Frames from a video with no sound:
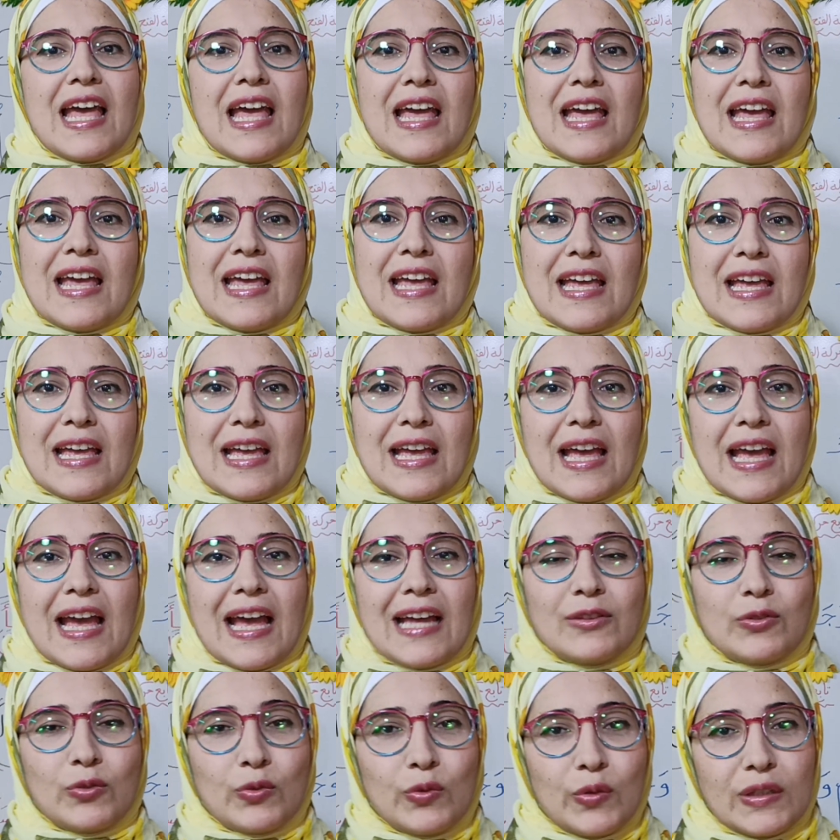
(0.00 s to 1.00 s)
آه
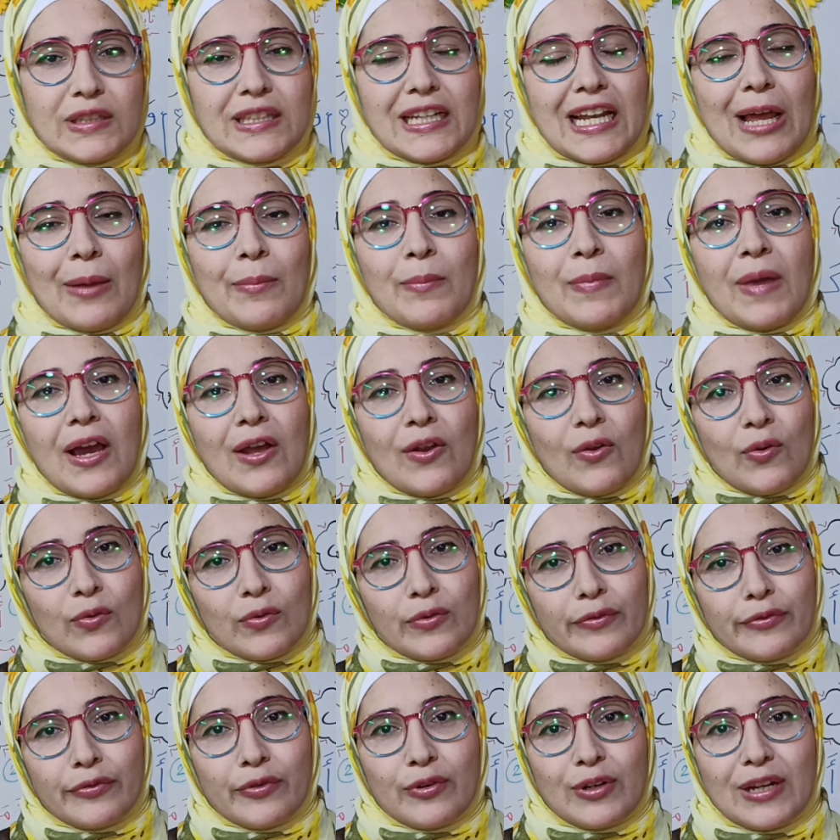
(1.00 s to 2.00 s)
هتروح تلعب مع
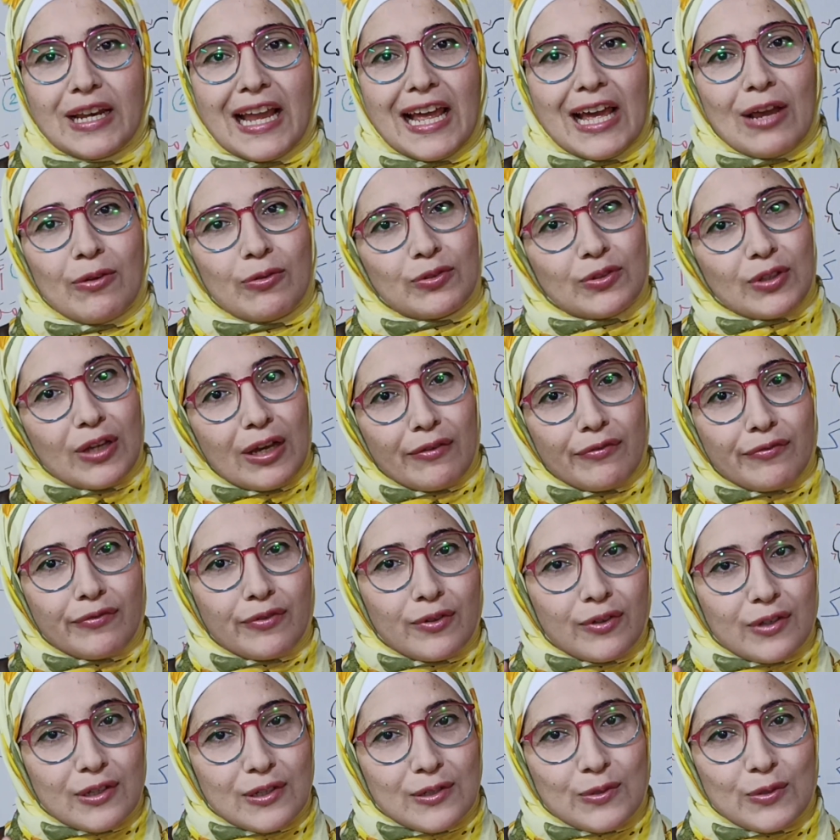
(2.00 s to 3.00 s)
الحروف كلها وتقف
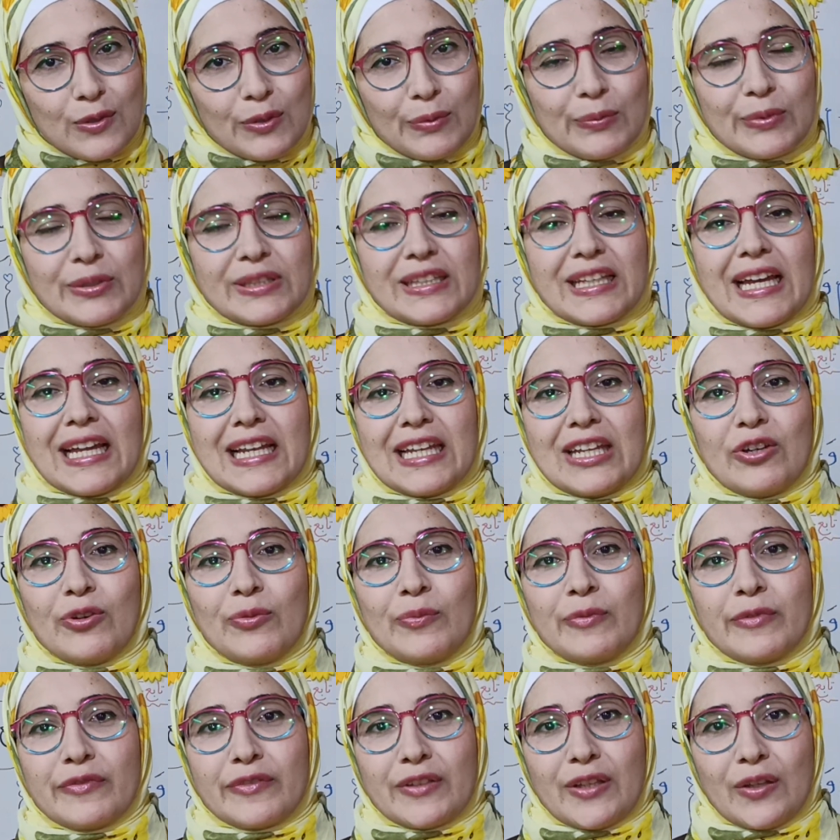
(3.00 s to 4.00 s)
فوق راسهم
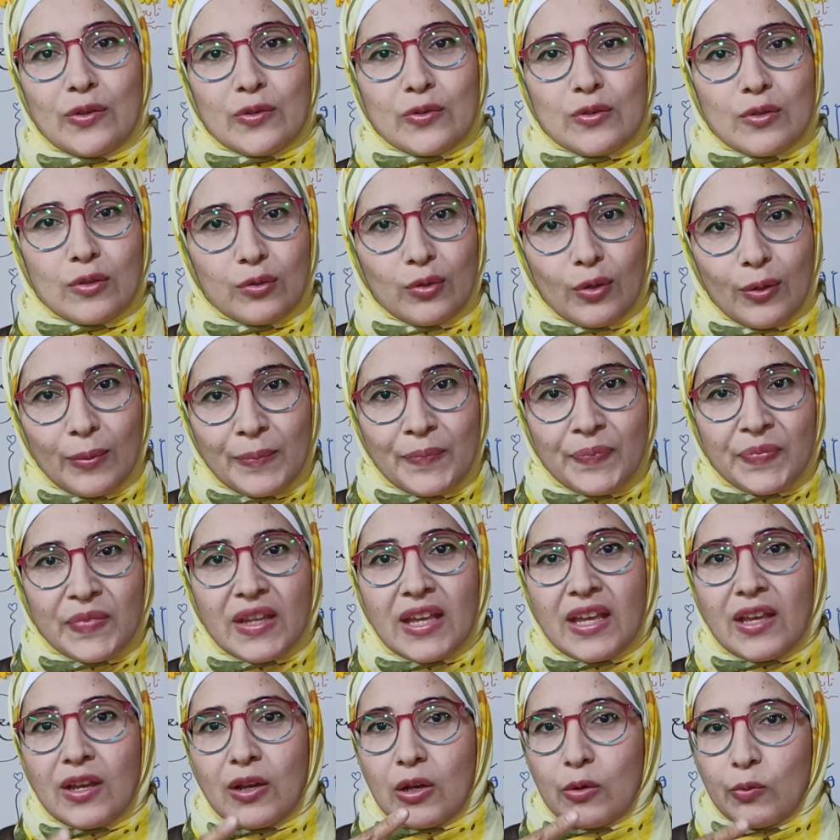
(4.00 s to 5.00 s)
وتخليهم يفتحوا صوتهم
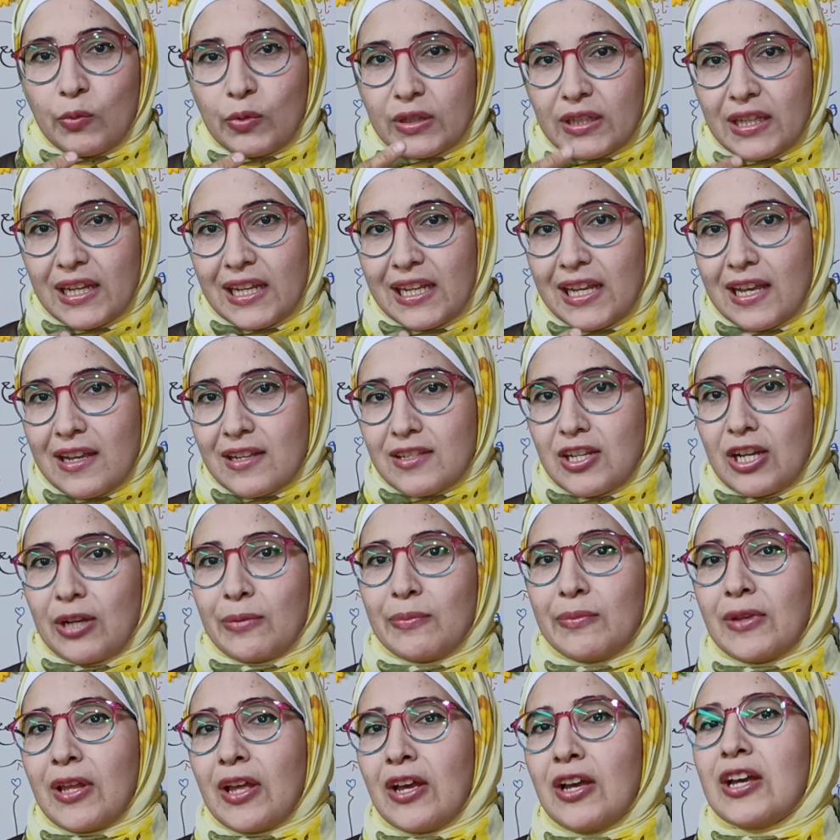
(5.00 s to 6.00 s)
وتخلي
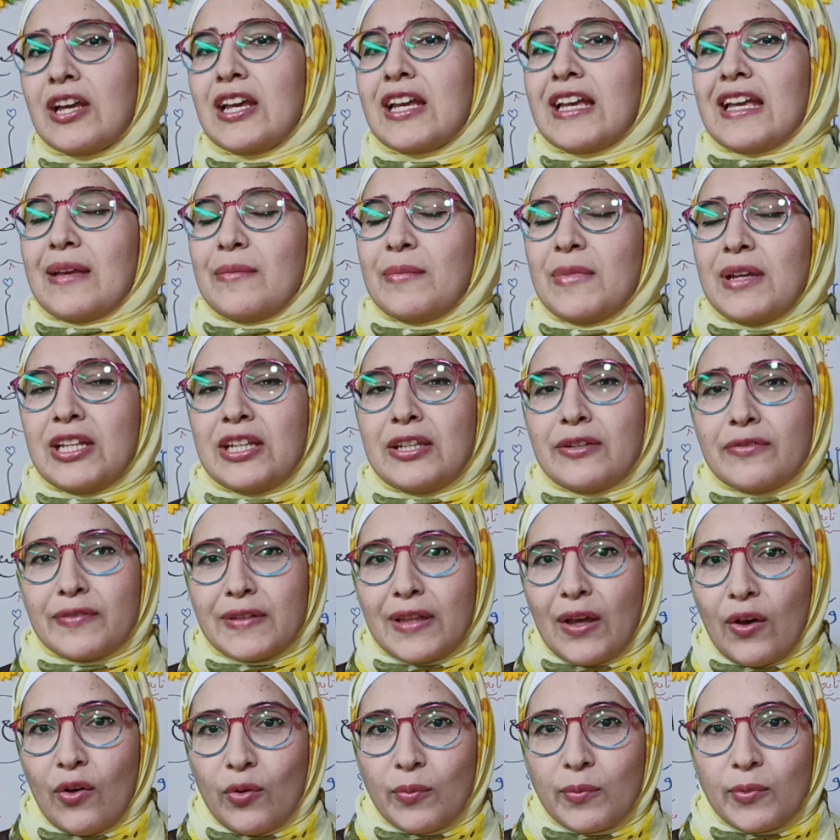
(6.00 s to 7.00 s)
اصحابنا كمان
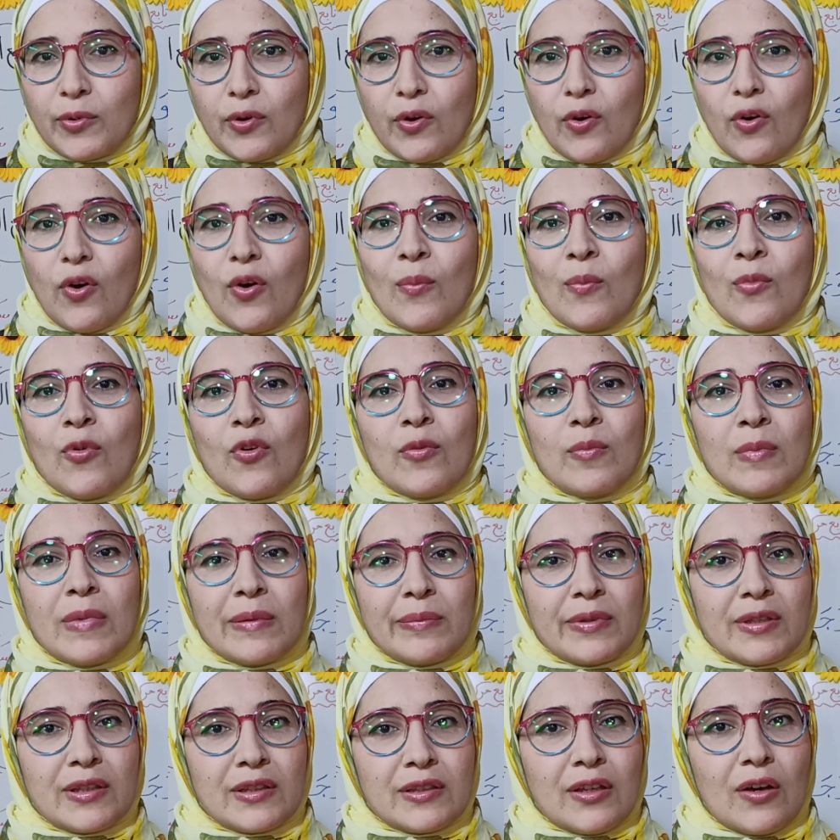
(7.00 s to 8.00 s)
يفتحوا بقهم
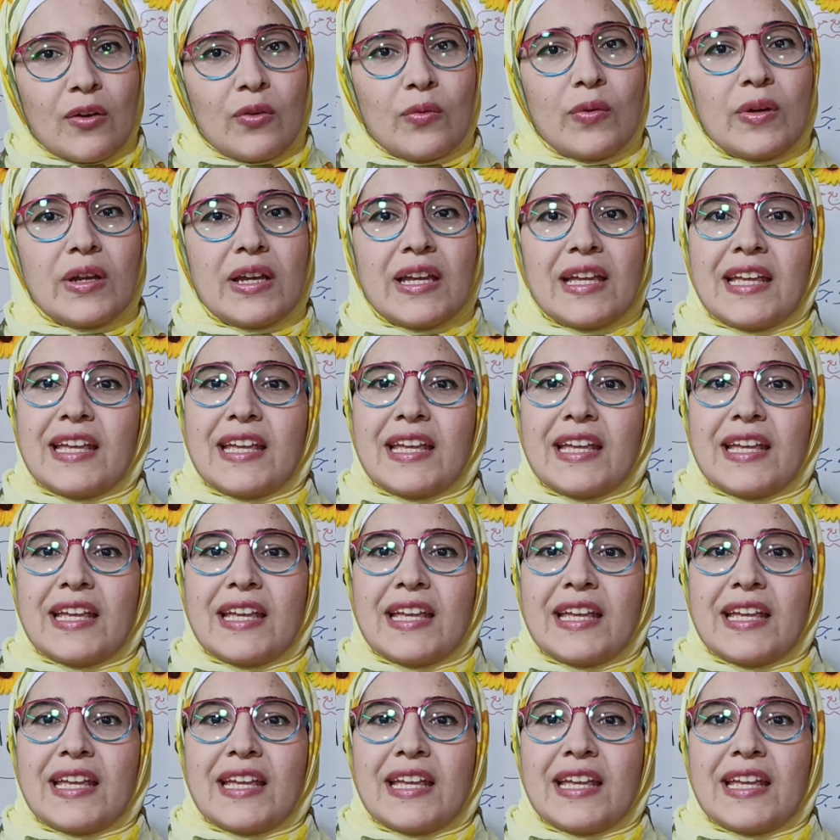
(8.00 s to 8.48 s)
وهم بينطقوا